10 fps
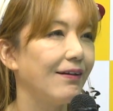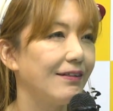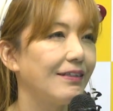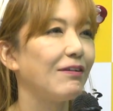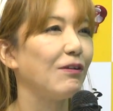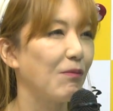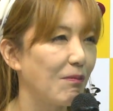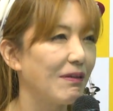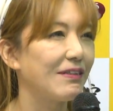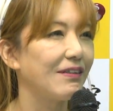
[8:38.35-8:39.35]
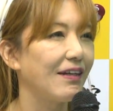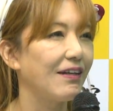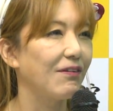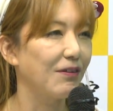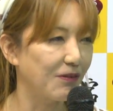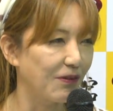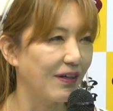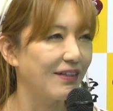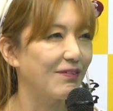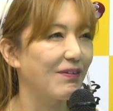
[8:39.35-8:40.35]
してると思いますので、よろしくお願
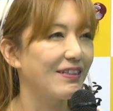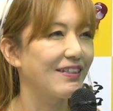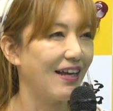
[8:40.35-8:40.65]
いします。